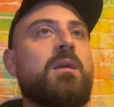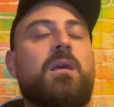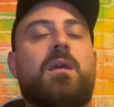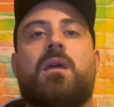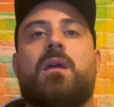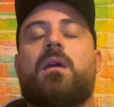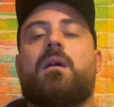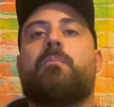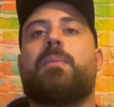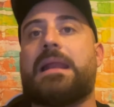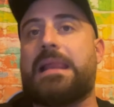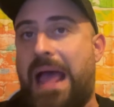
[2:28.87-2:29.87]
Eh,
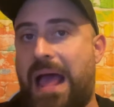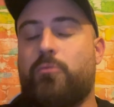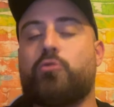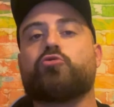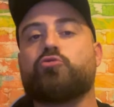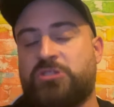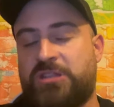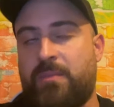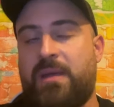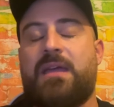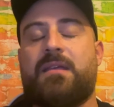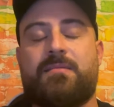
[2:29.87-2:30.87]
parliamo
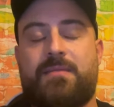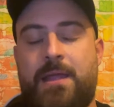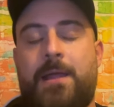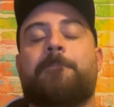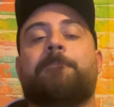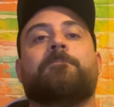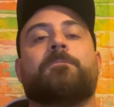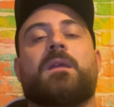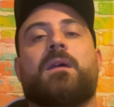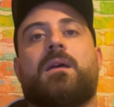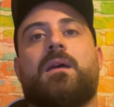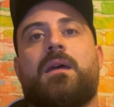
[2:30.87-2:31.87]
giustamente
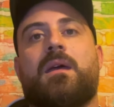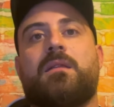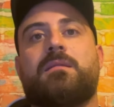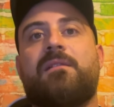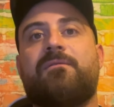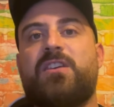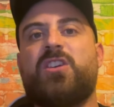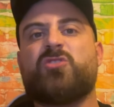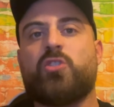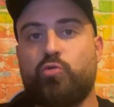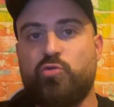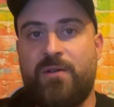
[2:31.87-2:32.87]
eh, del
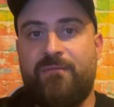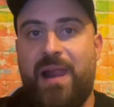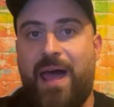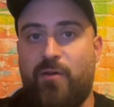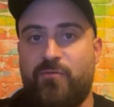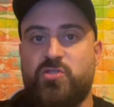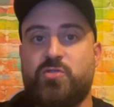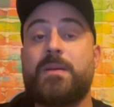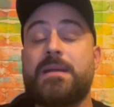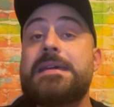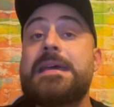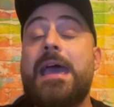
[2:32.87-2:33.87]
vice Dujan Vlaovic
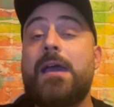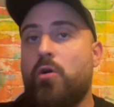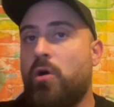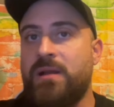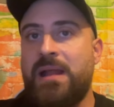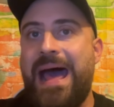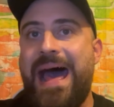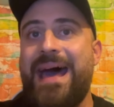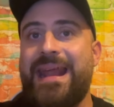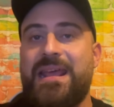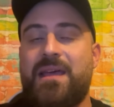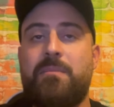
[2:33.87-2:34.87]
perché con
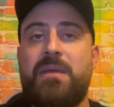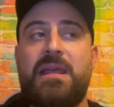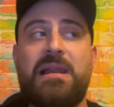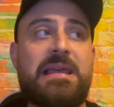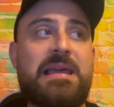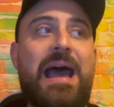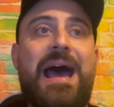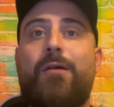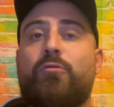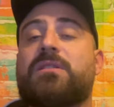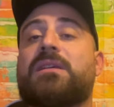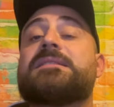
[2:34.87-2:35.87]
Arek Milik
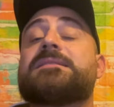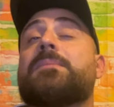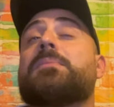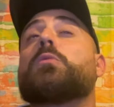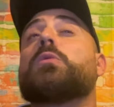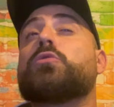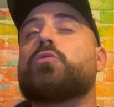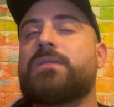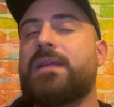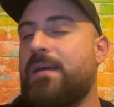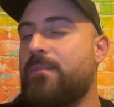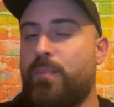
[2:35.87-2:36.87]
out chissà per quanto
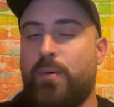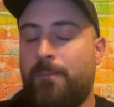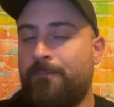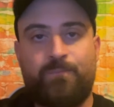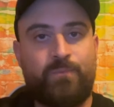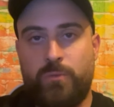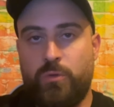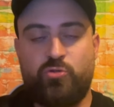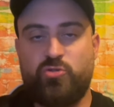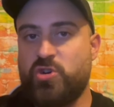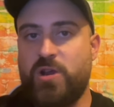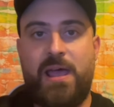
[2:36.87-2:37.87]
tempo non
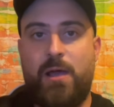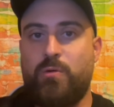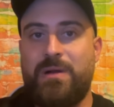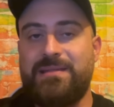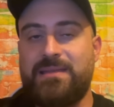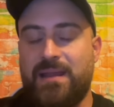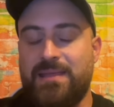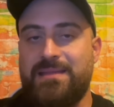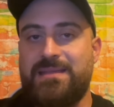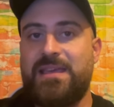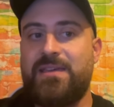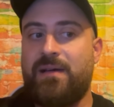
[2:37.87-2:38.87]
c'è
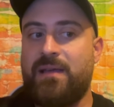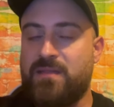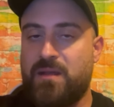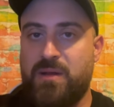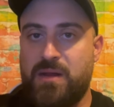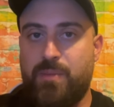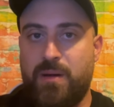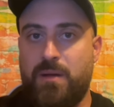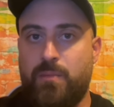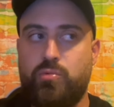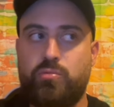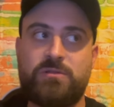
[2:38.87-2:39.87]
un'alternativa in termini di prima
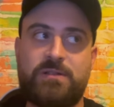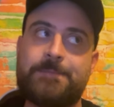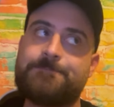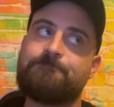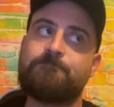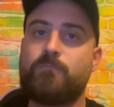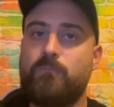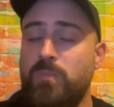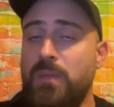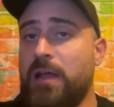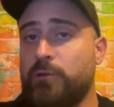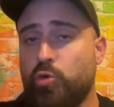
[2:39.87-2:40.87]
punta
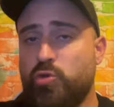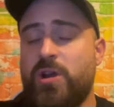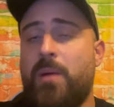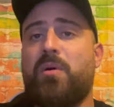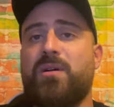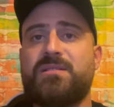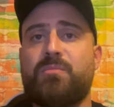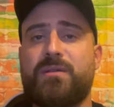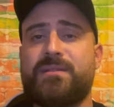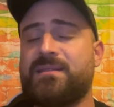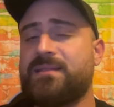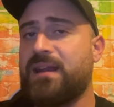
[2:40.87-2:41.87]
a Dujan, poi si può
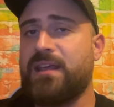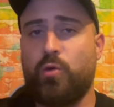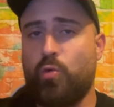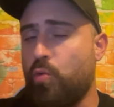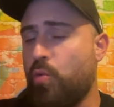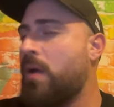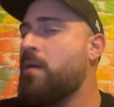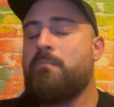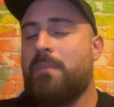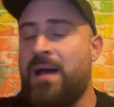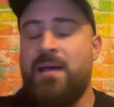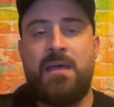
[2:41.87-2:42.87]
adattare chiunque,
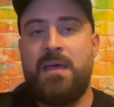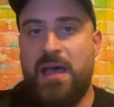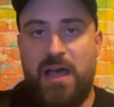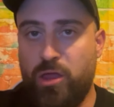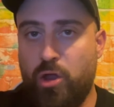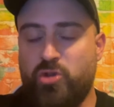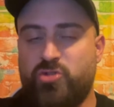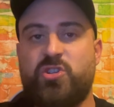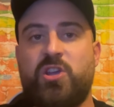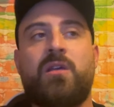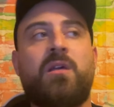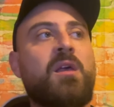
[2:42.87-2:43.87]
ma ad
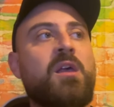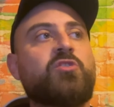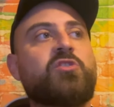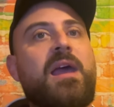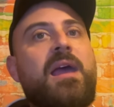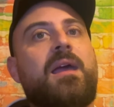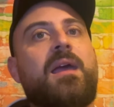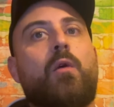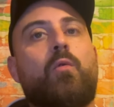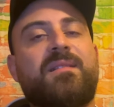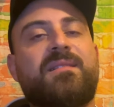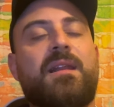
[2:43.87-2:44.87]
oggi c'è eh,
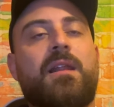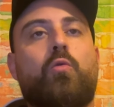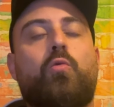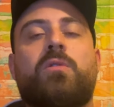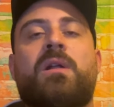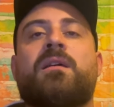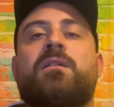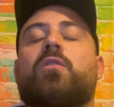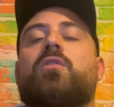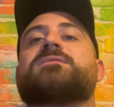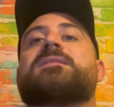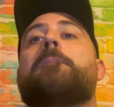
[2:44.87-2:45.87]
questa lacuna in
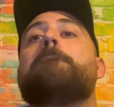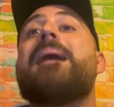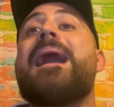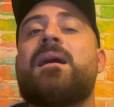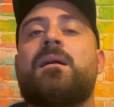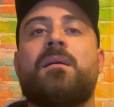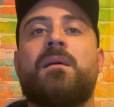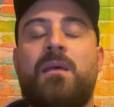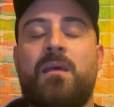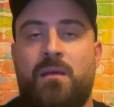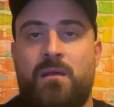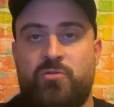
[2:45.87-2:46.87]
rosa. Ma
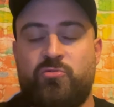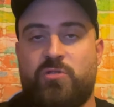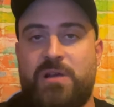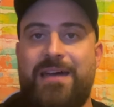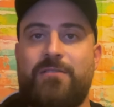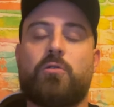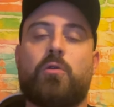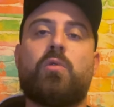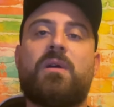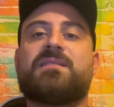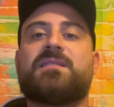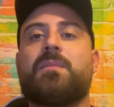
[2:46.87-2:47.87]
giocando in
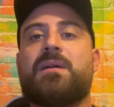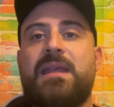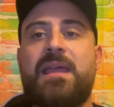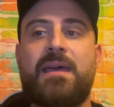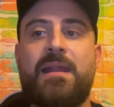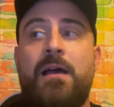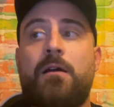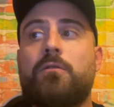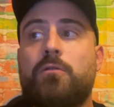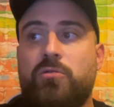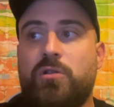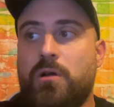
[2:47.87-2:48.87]
questa maniera,
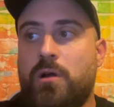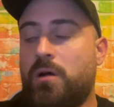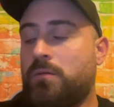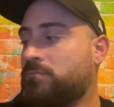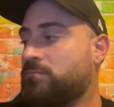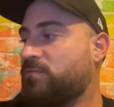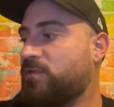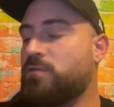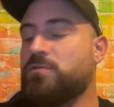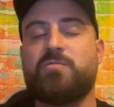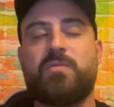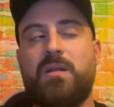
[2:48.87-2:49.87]
lo dirò fino
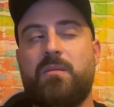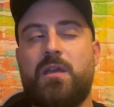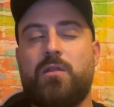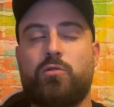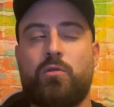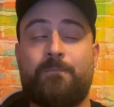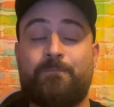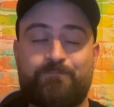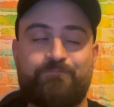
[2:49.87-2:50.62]
allo sfinimento,